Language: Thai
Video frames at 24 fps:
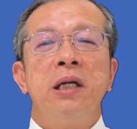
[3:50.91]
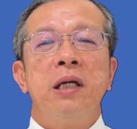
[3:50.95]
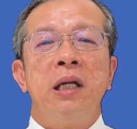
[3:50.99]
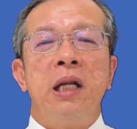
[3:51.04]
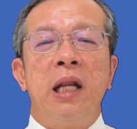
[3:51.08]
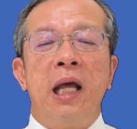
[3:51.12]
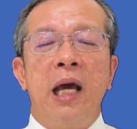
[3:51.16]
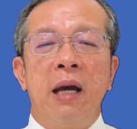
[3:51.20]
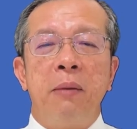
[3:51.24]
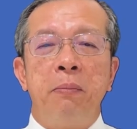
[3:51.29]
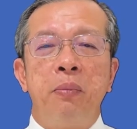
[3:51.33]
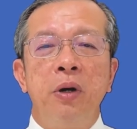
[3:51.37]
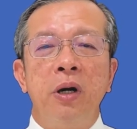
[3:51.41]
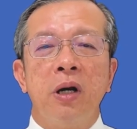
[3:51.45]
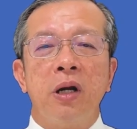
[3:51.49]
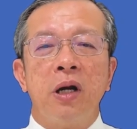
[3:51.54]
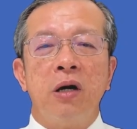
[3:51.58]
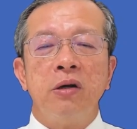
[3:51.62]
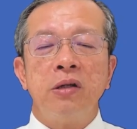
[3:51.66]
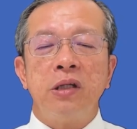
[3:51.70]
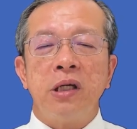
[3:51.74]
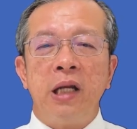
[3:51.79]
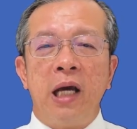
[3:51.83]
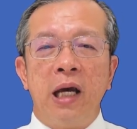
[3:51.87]
และเพื่อ
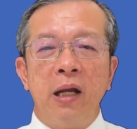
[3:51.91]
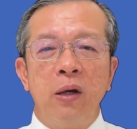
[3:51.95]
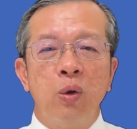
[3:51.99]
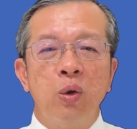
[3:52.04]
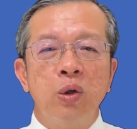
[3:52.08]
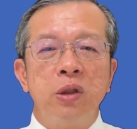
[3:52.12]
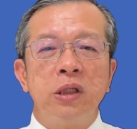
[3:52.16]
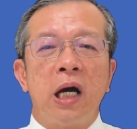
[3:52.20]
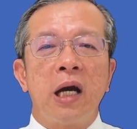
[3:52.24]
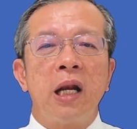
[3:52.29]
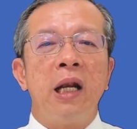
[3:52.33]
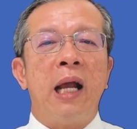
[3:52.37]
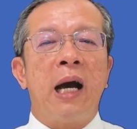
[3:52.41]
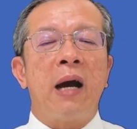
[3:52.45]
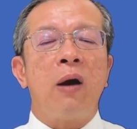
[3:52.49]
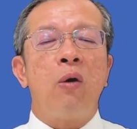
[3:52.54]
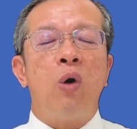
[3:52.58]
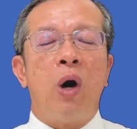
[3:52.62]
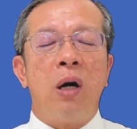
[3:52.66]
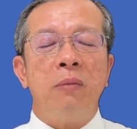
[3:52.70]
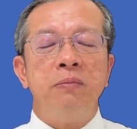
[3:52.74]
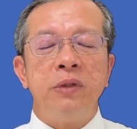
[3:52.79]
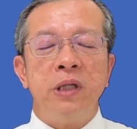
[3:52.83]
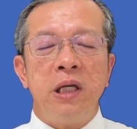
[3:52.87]
เราจะได้รู้จักหลักความ